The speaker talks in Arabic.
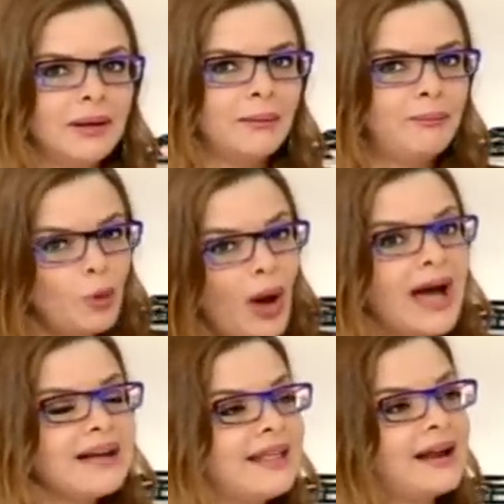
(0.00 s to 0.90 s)

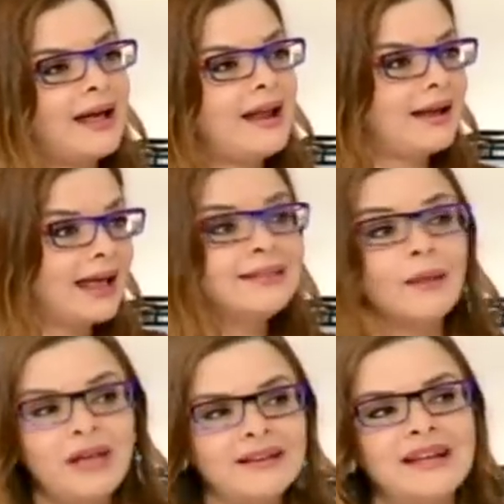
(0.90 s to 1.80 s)
بروح اكثر على لان
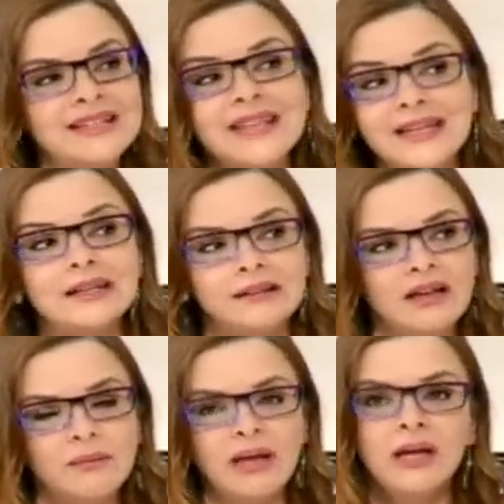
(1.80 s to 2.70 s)
طبيعه الانسانيه
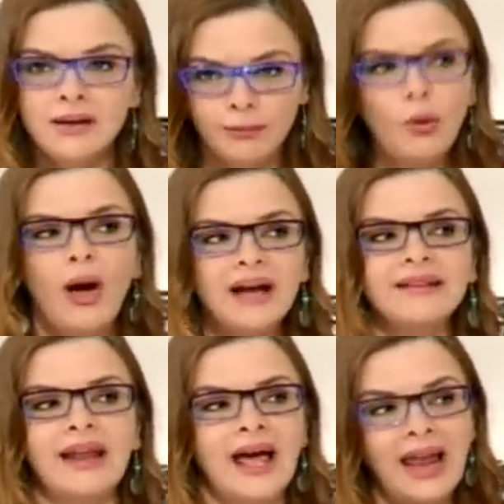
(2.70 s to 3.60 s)
طيبه بروح
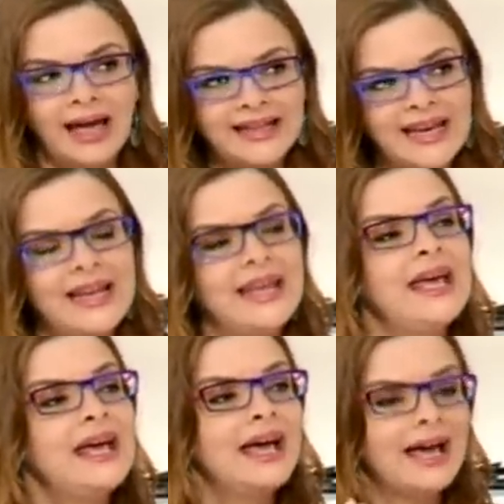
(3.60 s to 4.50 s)
اكثر على العداله
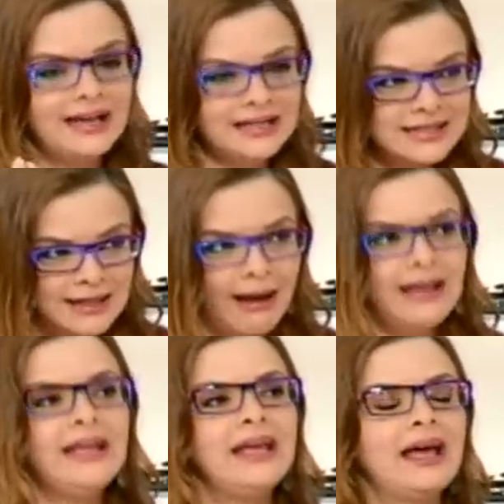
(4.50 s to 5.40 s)

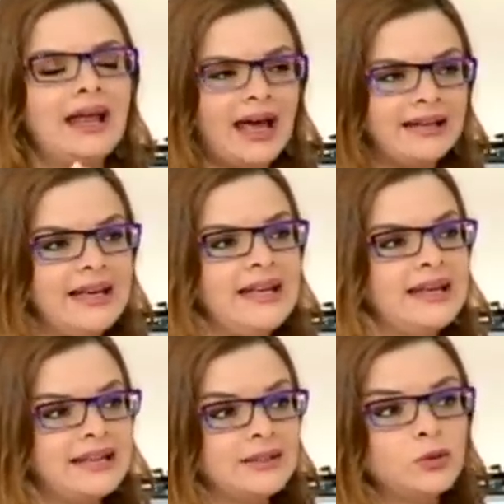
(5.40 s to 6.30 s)
الإصلاحية العدالة
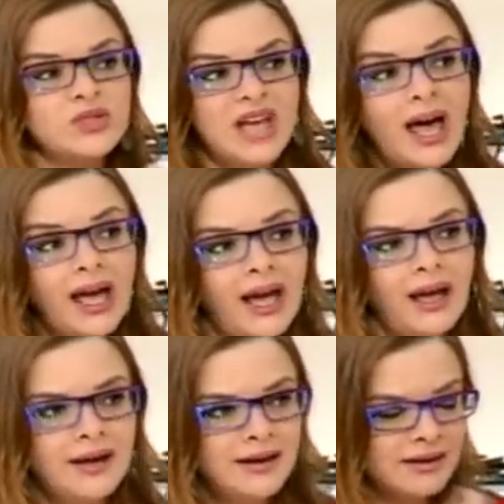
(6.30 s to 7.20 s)
التي
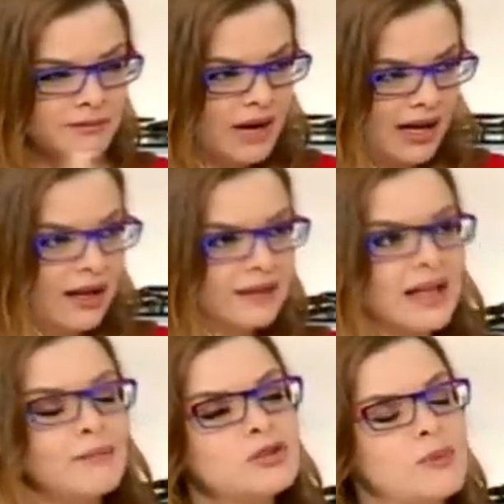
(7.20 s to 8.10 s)
تصحح
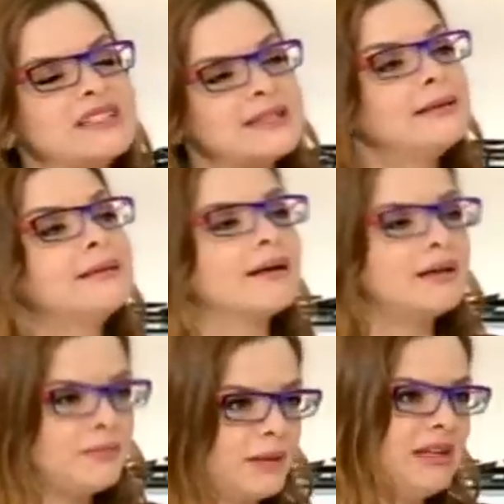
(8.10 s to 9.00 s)
الخطأ مش بس
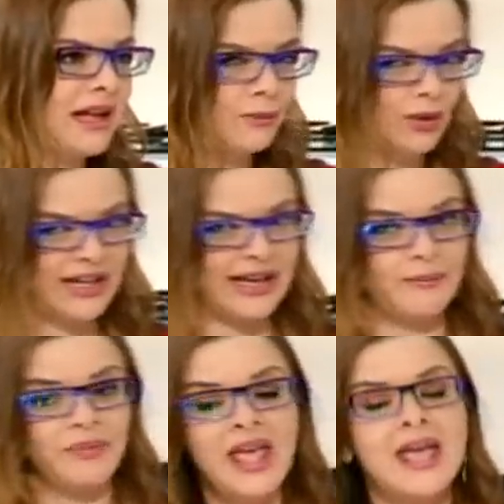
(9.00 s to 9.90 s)
تنتقم من المرتكب